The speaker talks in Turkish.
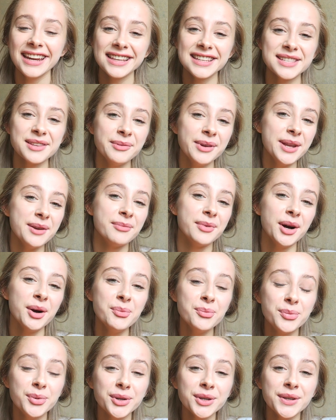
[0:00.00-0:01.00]
Herkese
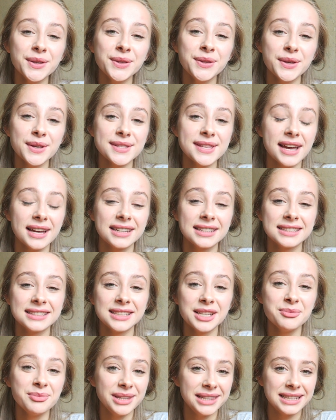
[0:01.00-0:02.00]
merhaba. Bugün yaz
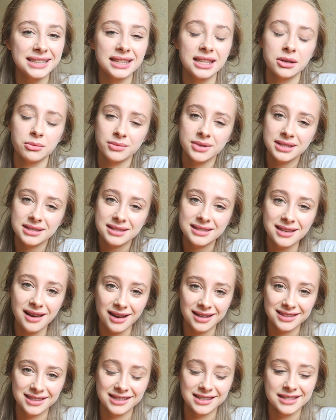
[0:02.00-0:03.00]
hakkında bildiklerimi size
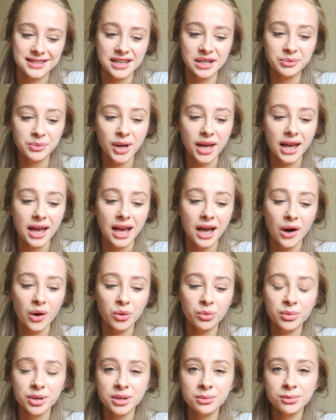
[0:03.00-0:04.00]
aktaracağım.
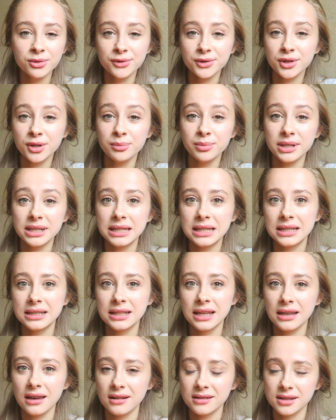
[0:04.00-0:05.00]
Umarım bu video
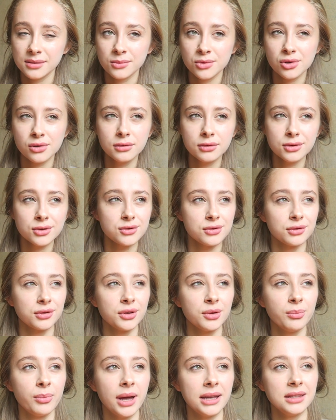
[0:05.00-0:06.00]
birilerine yardımcı olur
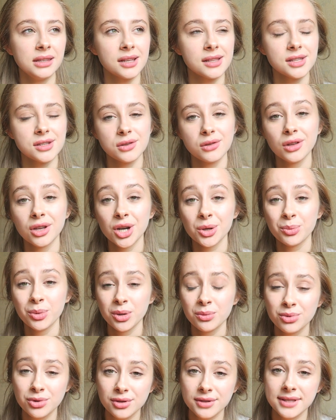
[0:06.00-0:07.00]
çünkü ben yaklaşık olarak
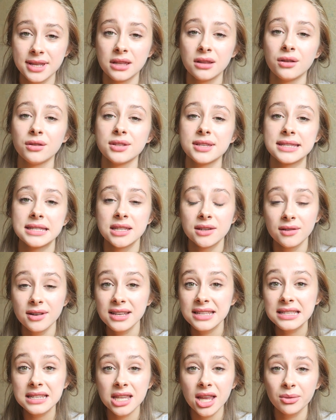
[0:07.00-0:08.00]
bir buçuk sene önce sınava
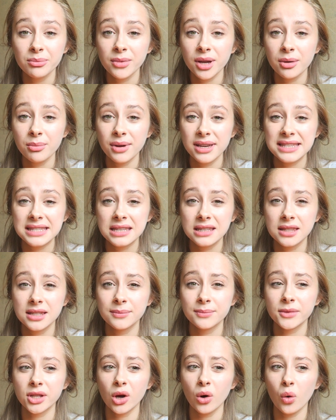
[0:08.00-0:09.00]
hazırlanmaya
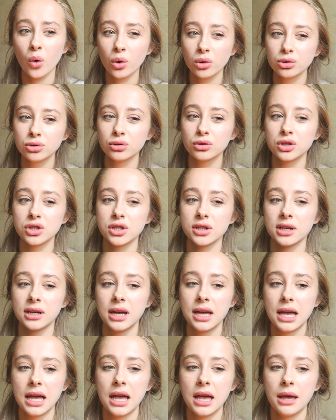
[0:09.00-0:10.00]
başladığımda
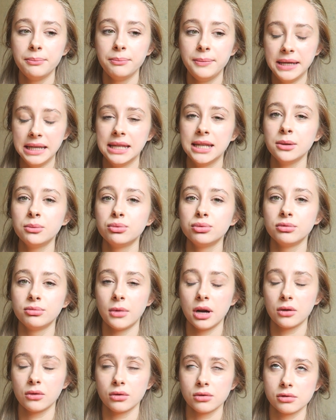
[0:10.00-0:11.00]
oldukça bilgi
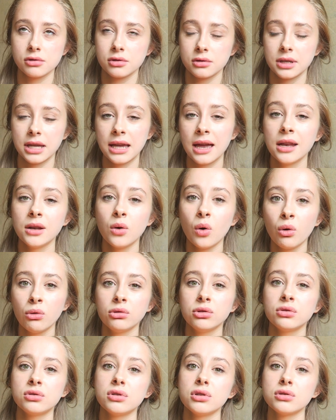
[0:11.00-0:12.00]
bulmak konusunda yani
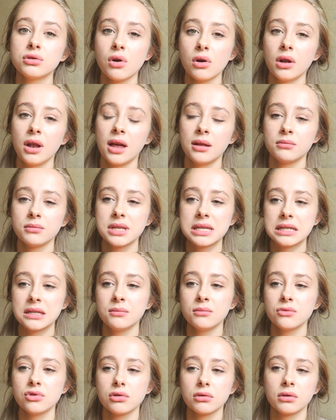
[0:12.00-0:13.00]
oldukça
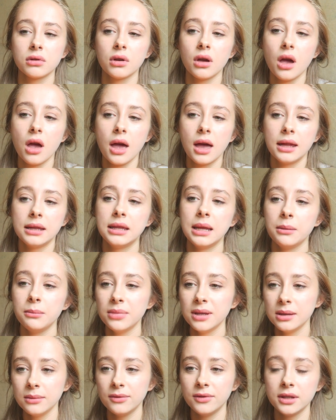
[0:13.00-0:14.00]
zorlanmıştım. Çünkü
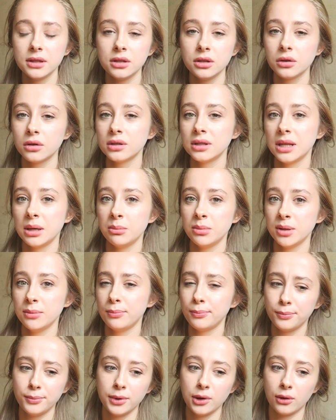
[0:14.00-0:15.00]
ne bir video ne bir
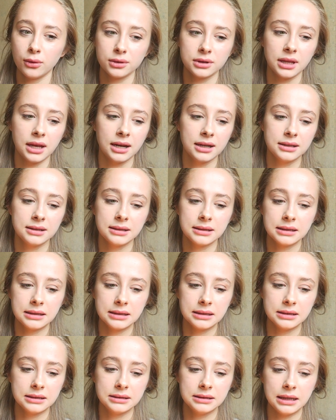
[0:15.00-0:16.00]

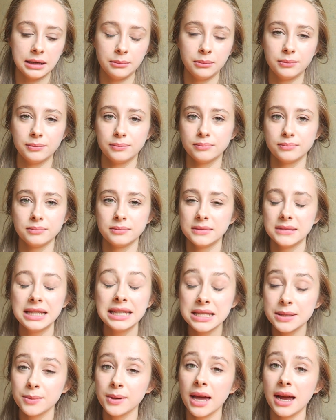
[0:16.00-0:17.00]
bloglarda ne
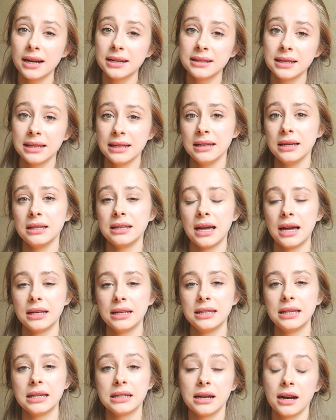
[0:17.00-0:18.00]
hiçbir yerde
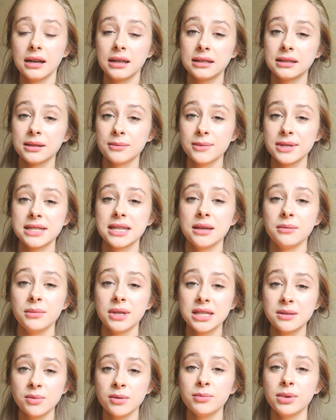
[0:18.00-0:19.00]
yani yararlanabileceğim
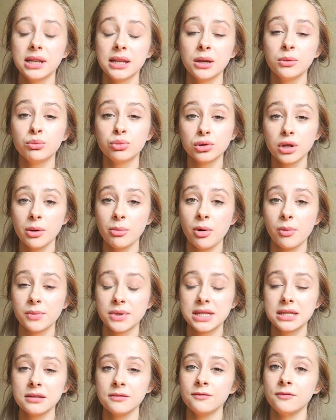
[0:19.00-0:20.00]
hiçbir bilgi
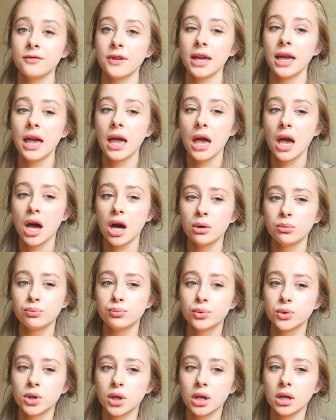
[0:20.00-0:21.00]
bulamamıştım ve
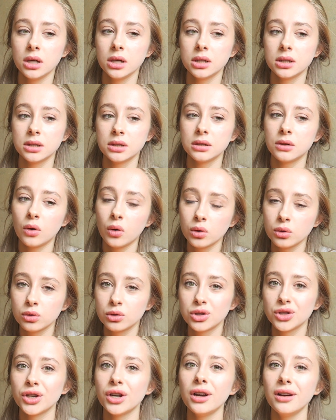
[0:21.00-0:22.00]
bu da
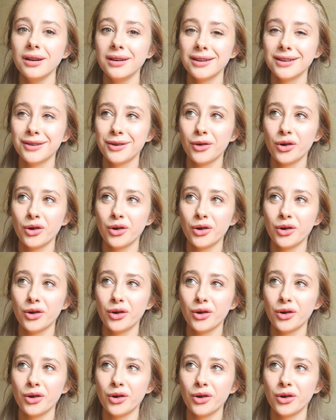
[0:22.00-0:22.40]
oldukça